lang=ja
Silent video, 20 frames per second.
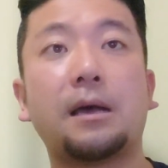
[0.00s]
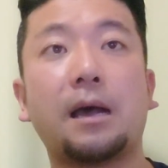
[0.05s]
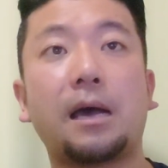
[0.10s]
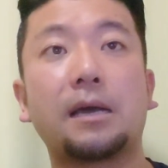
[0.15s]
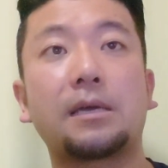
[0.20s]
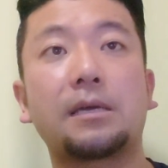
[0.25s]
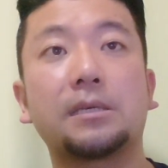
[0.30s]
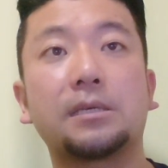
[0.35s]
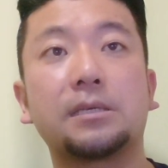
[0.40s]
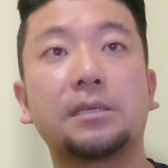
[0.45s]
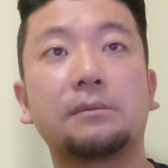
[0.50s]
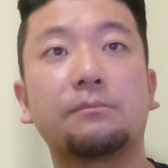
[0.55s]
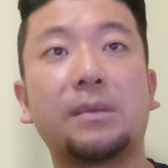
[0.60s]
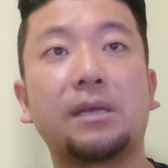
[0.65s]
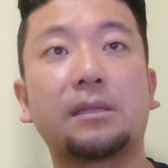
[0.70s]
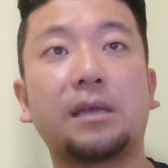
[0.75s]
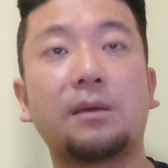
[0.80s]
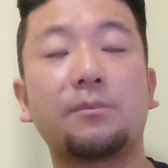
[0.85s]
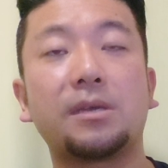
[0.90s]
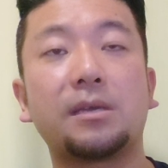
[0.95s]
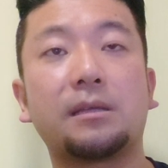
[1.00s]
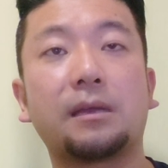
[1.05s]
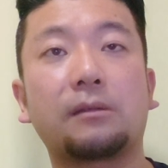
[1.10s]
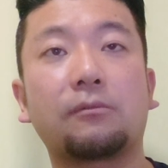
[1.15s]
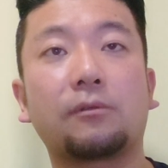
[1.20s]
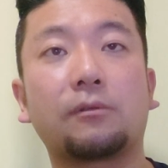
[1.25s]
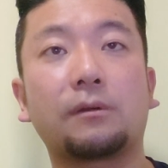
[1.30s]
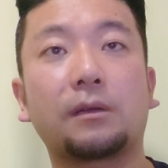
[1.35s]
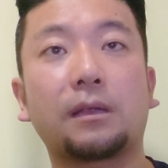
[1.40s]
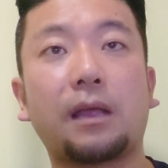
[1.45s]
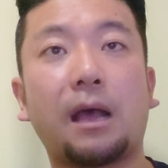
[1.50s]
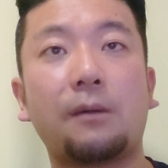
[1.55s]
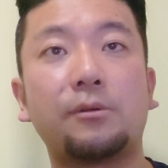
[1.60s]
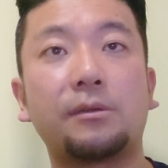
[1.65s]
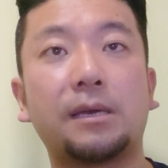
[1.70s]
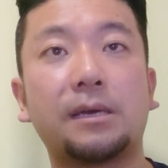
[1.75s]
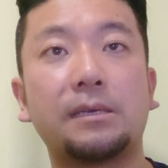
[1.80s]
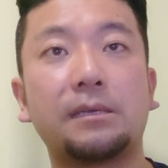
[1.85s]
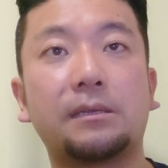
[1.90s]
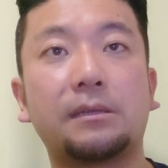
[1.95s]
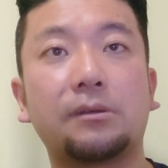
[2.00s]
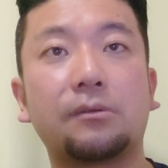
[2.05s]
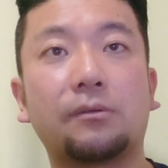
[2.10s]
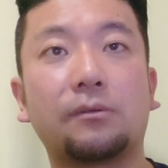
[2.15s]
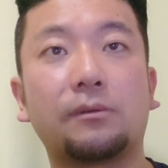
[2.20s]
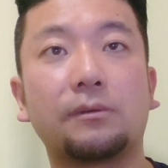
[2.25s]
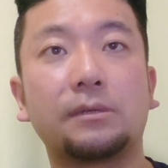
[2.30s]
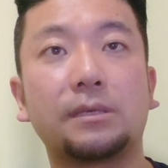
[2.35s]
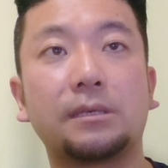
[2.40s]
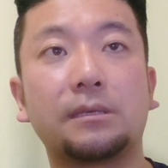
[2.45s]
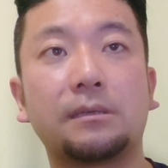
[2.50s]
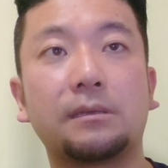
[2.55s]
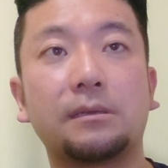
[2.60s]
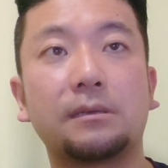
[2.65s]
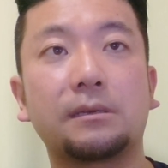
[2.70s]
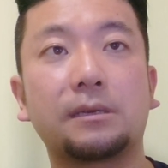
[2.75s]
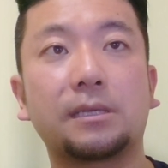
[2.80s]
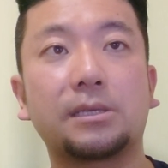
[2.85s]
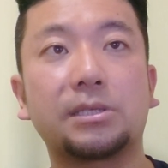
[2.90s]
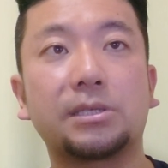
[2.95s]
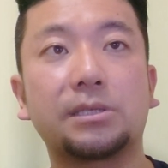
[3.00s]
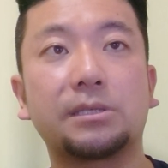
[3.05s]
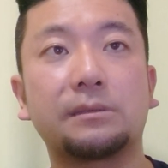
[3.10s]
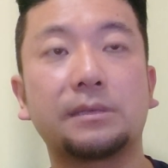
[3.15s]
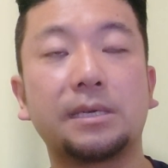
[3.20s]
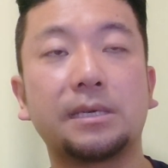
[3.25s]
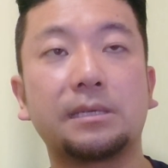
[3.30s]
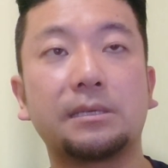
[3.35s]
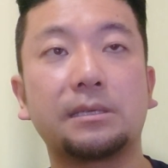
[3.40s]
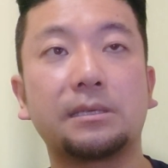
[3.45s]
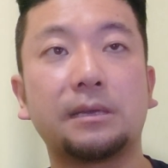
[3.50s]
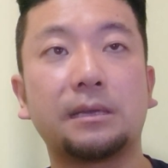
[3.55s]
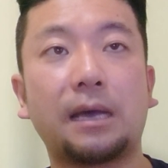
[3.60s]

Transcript: 激しい、まあ、波だと危ないっていうのを言ってるからね、